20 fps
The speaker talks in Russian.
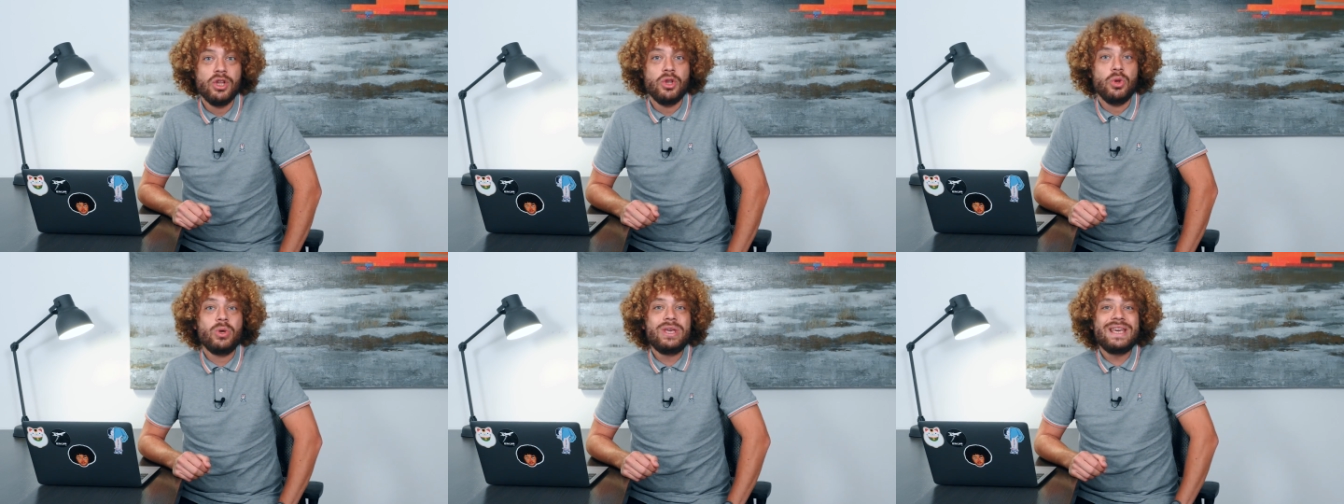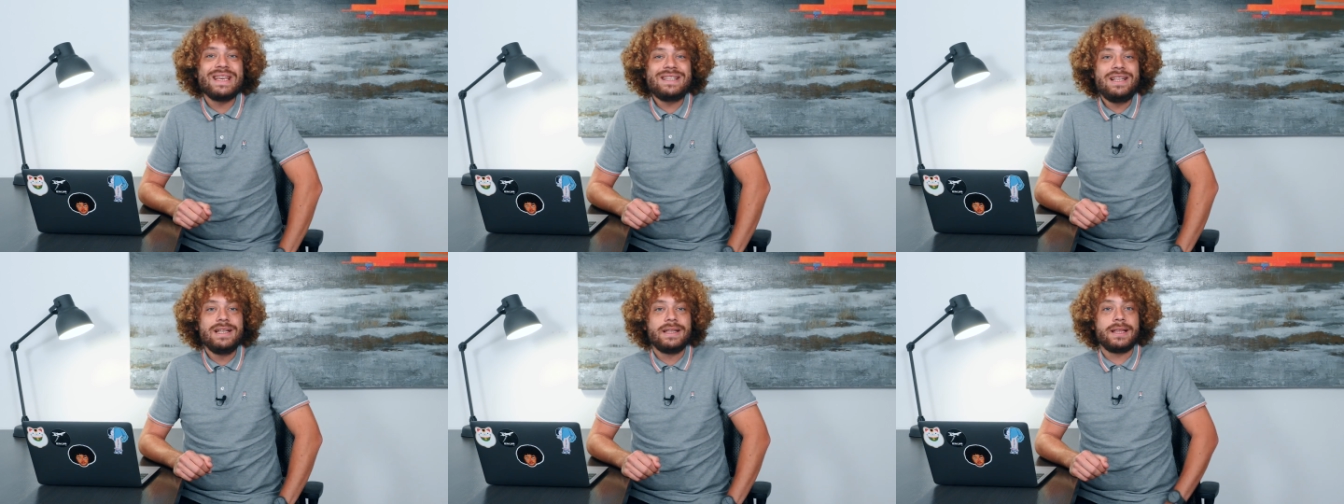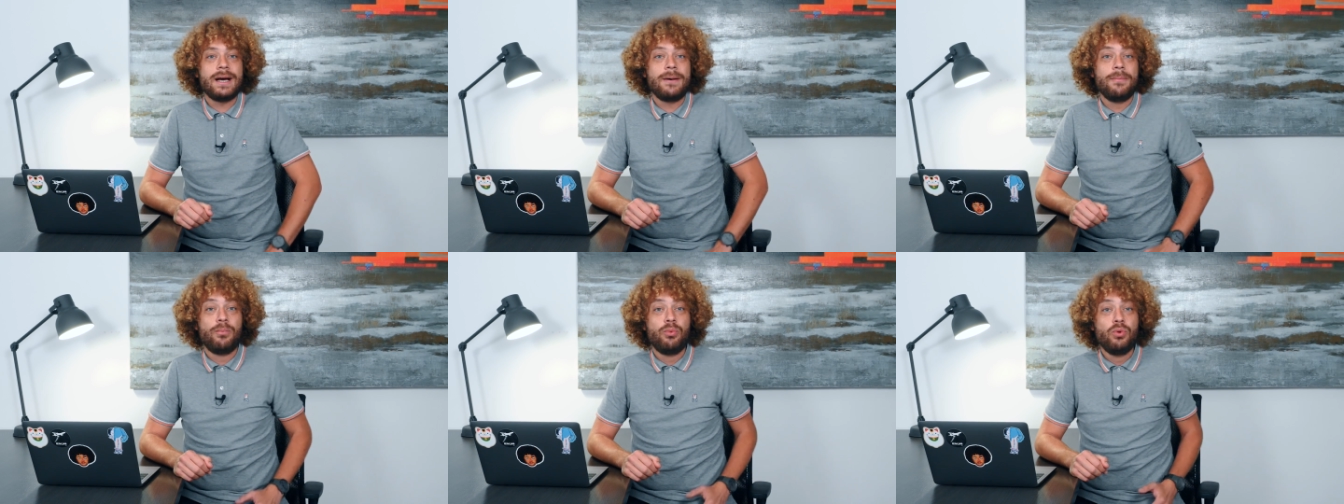Но если
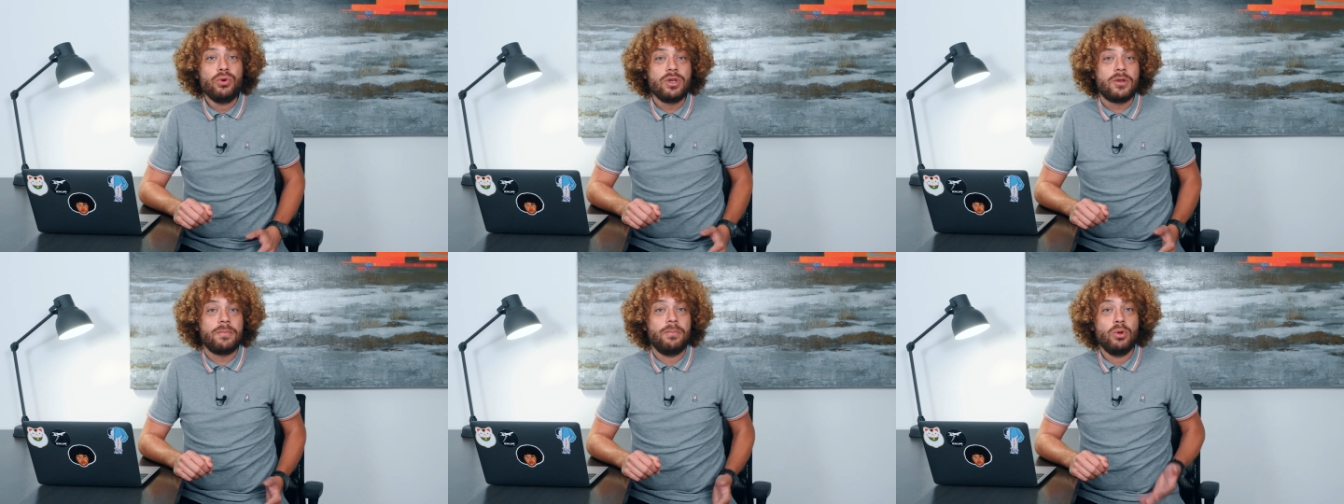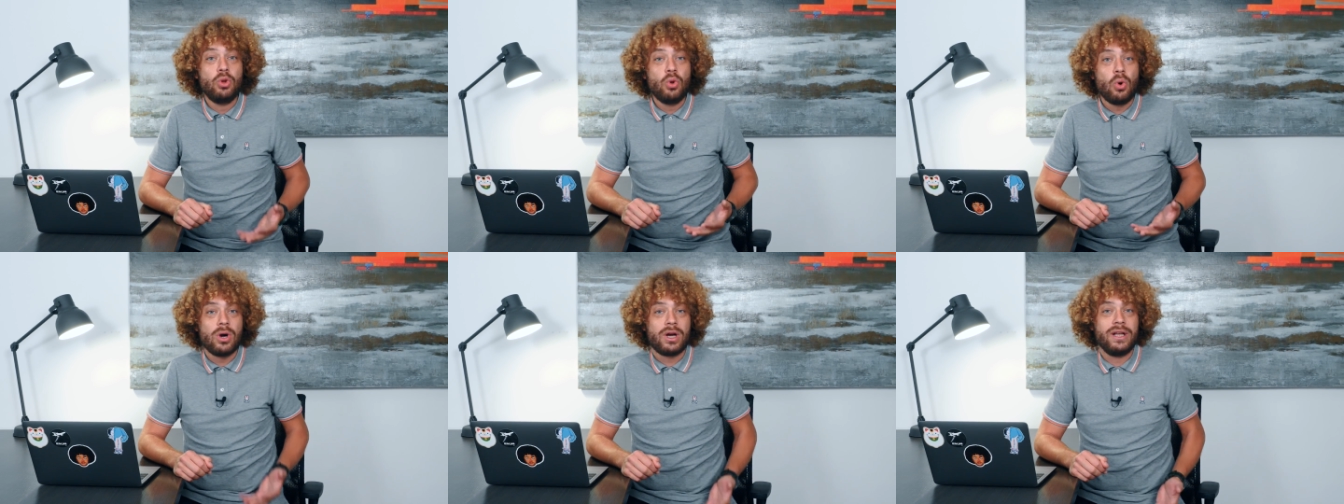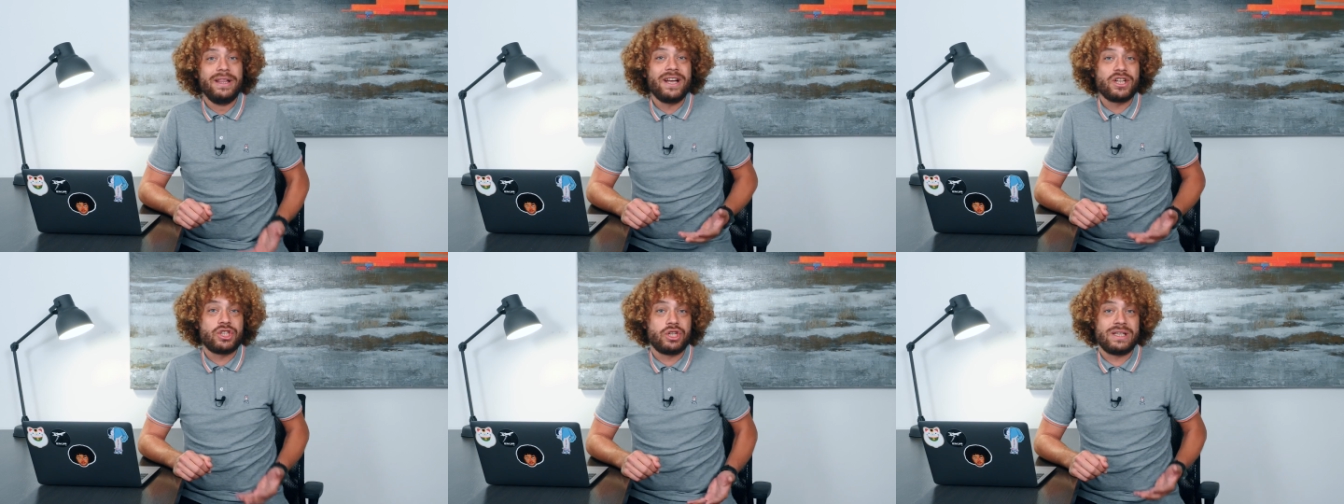там будет
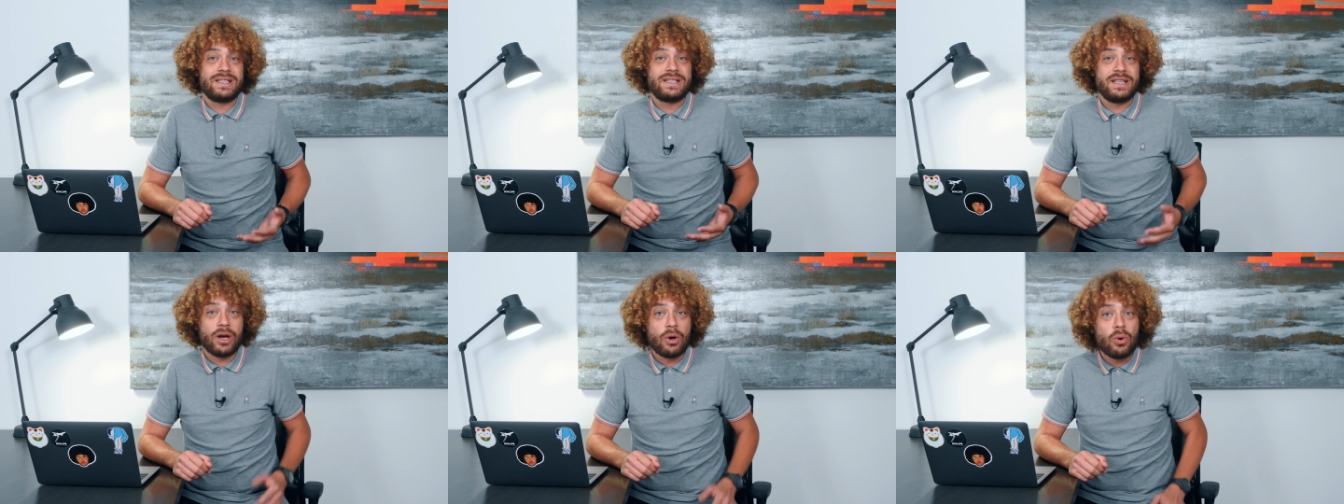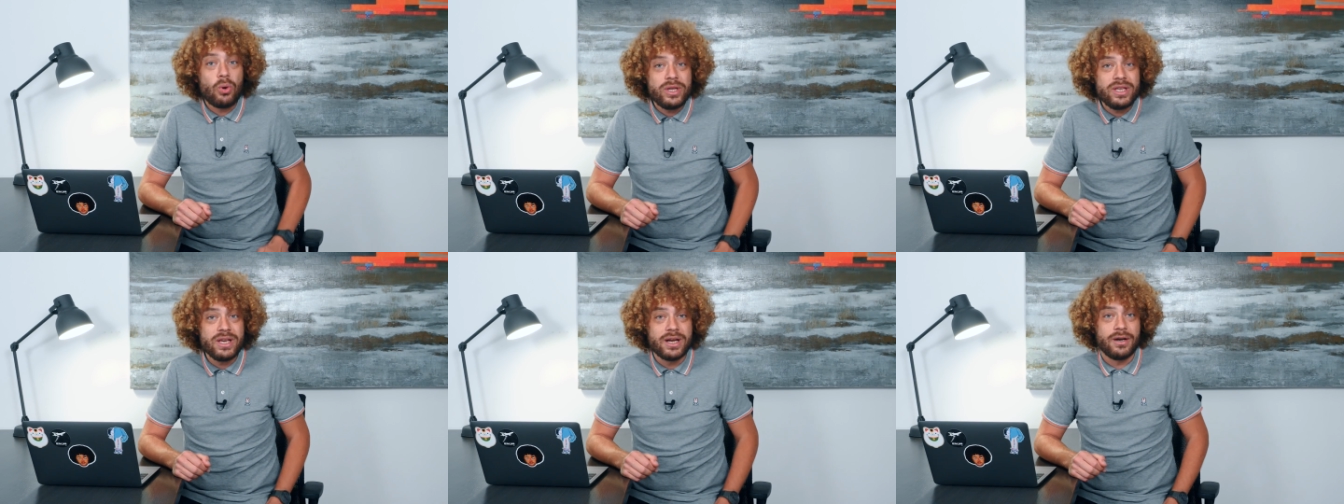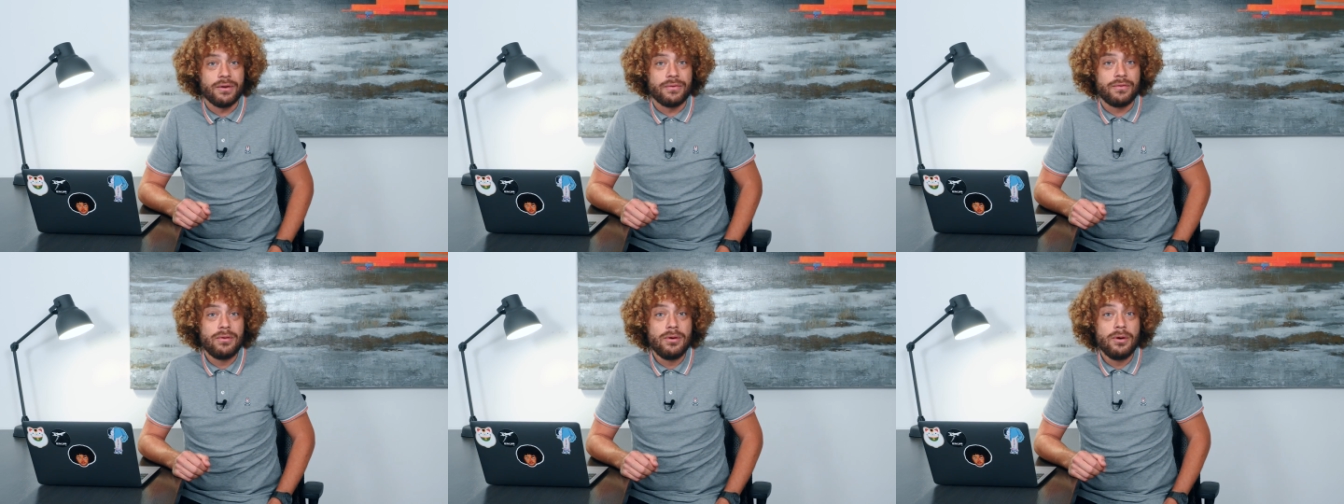много наших
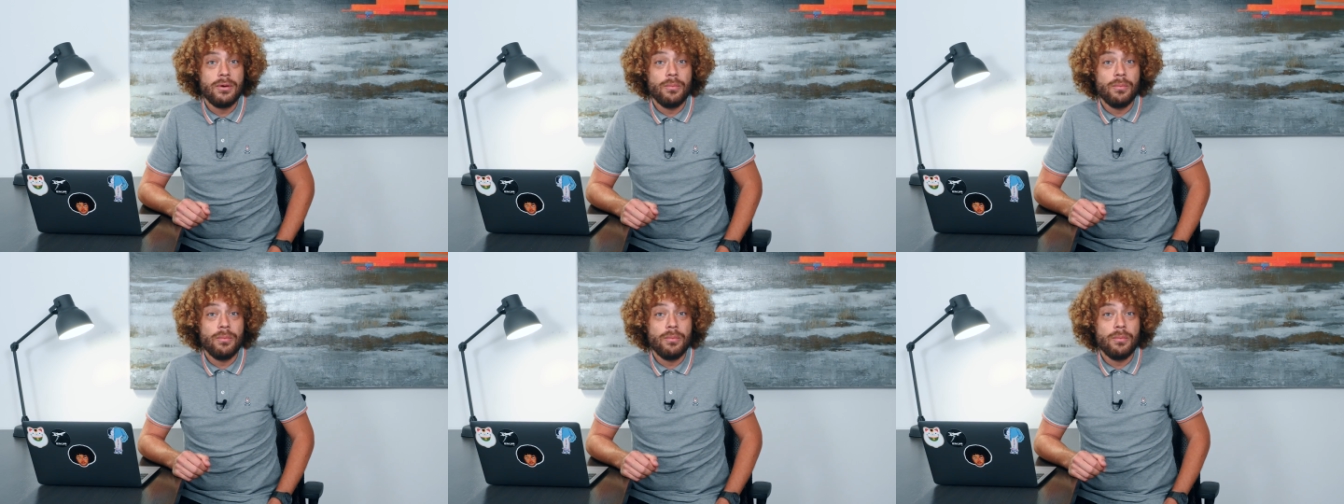сторонников,